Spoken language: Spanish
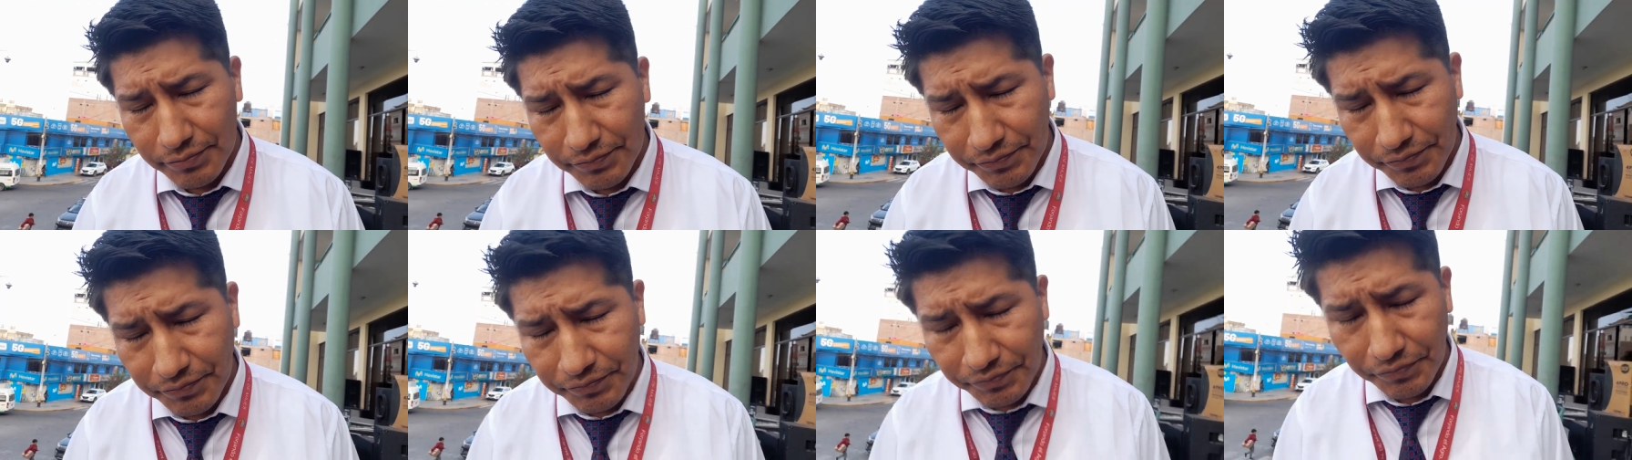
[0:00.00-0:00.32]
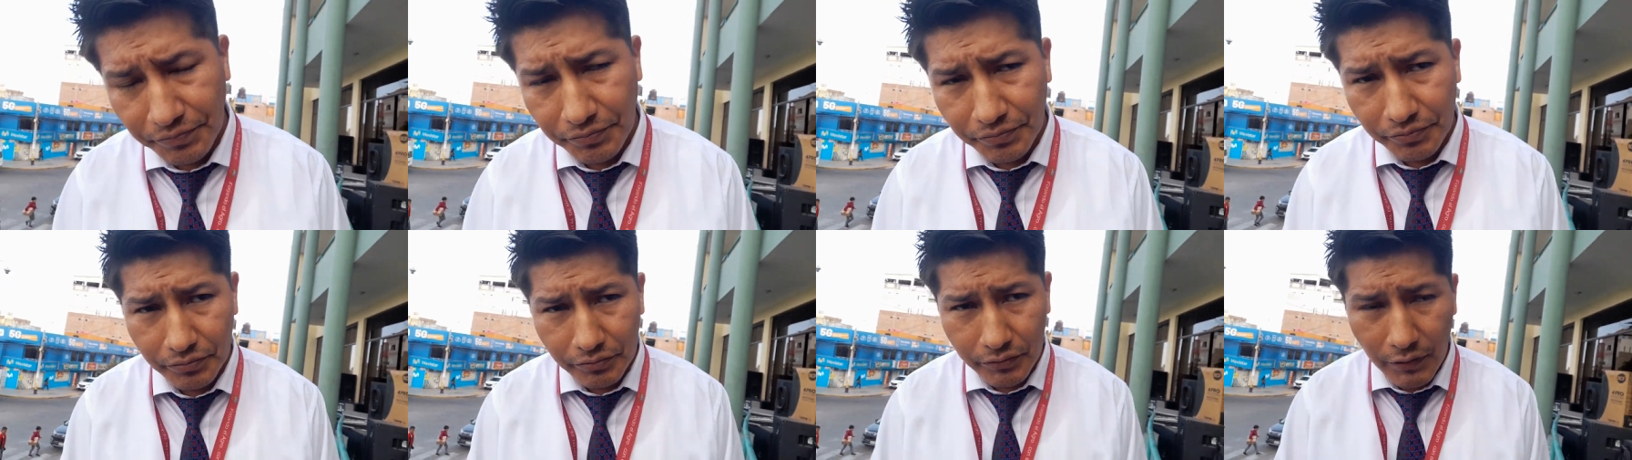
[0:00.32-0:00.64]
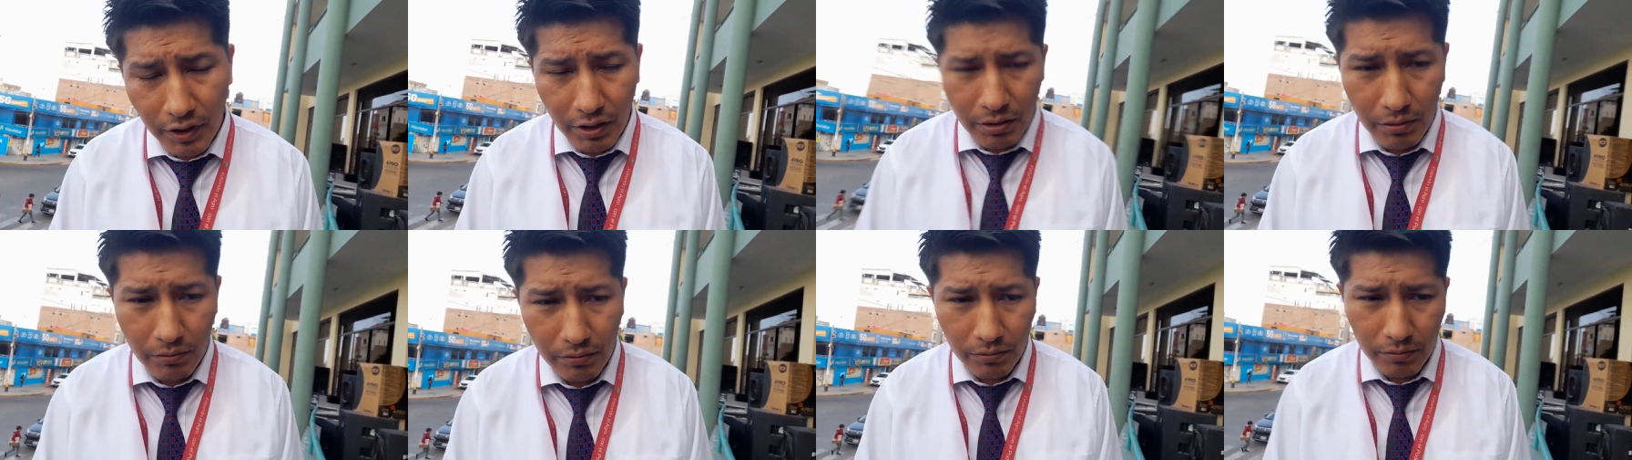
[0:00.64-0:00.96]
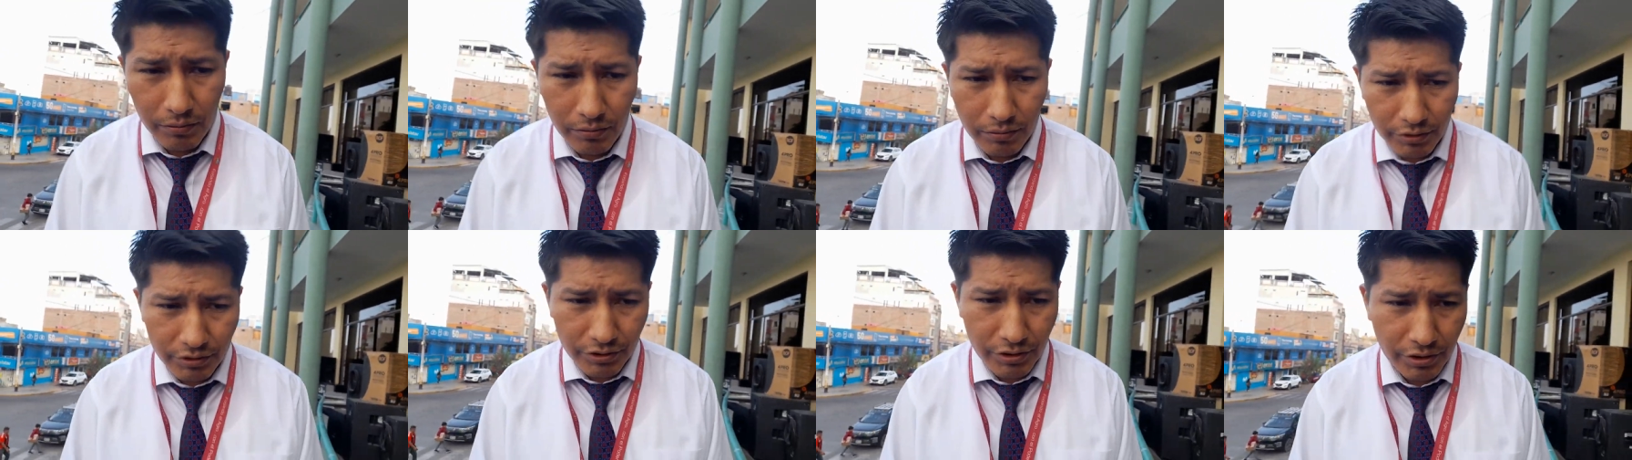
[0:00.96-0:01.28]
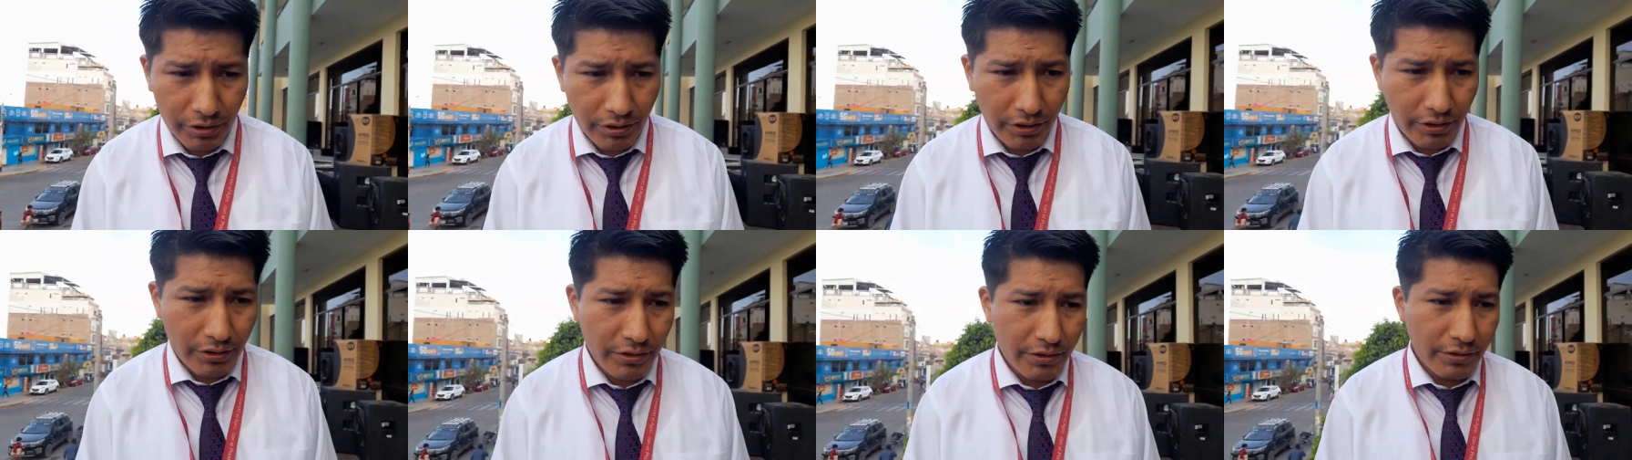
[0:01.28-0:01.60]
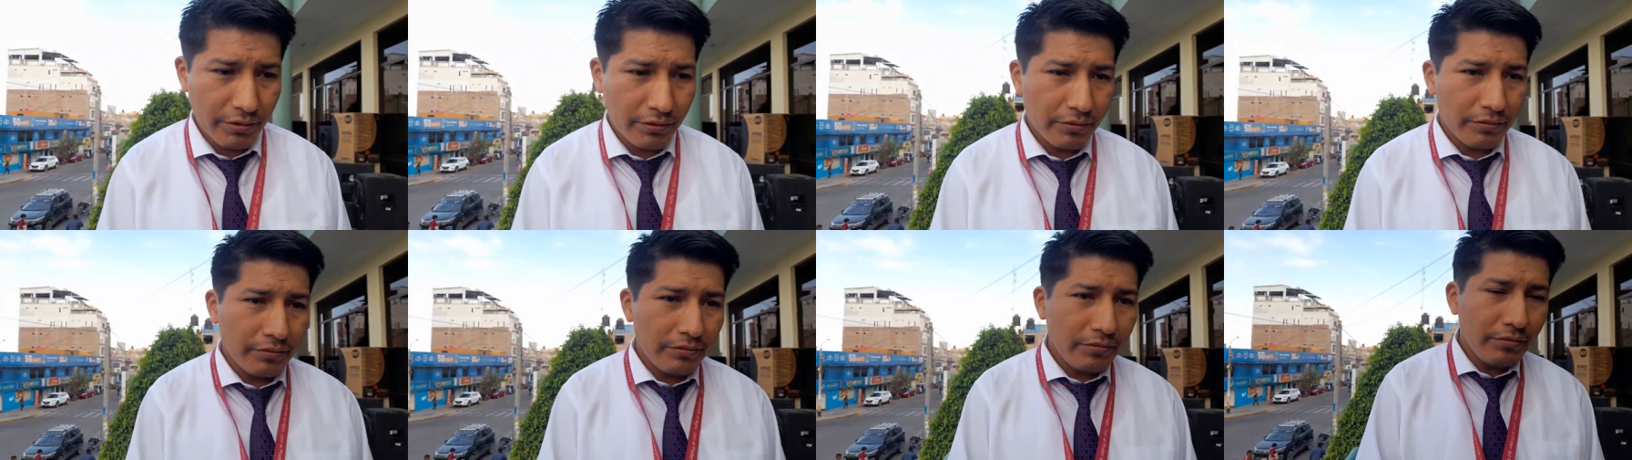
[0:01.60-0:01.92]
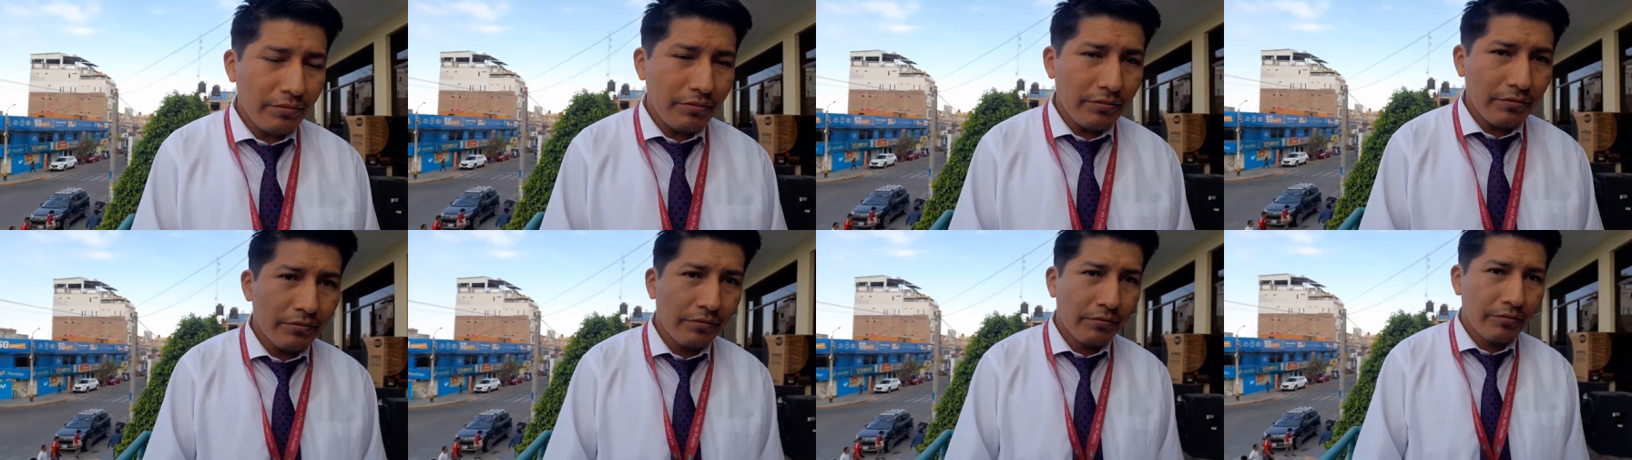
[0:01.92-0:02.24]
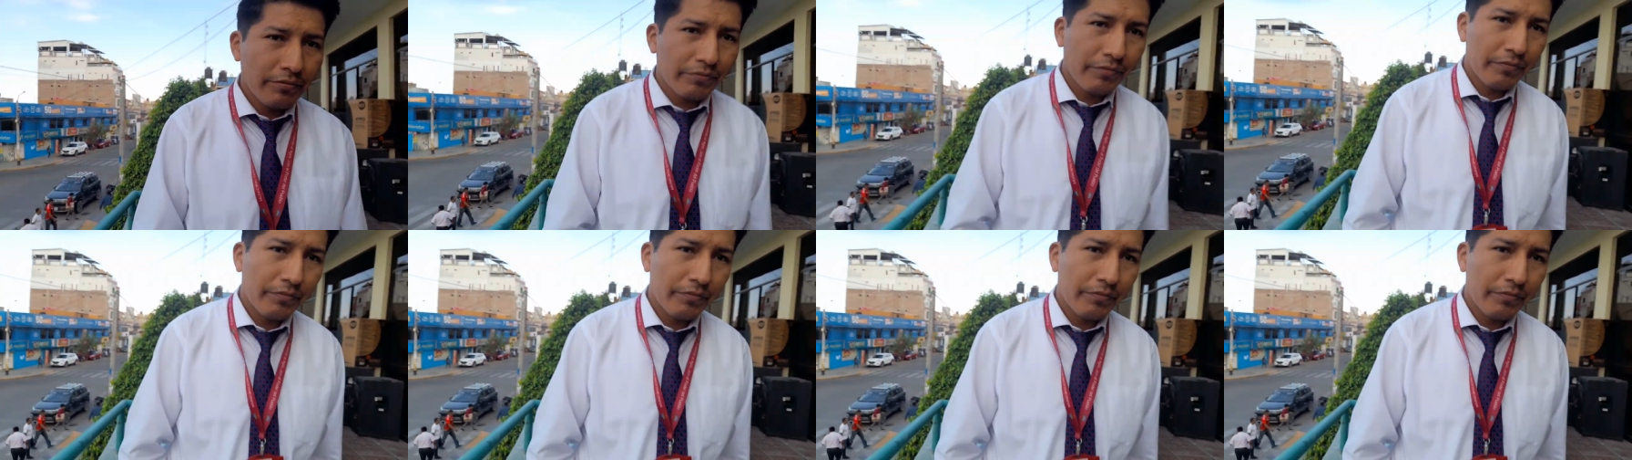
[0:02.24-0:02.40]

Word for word: Muchas gracias, señores Ley noticias de